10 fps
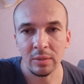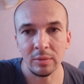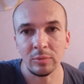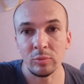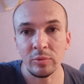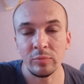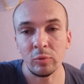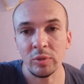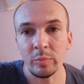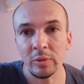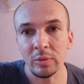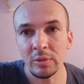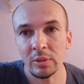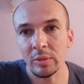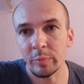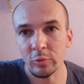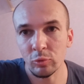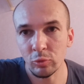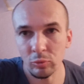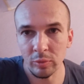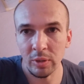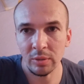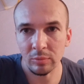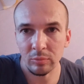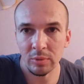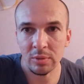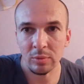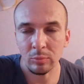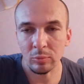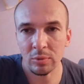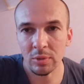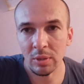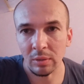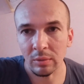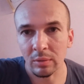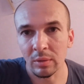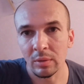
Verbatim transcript: Э, то есть вроде бы делай по чуть-чуть, да, ну если устал,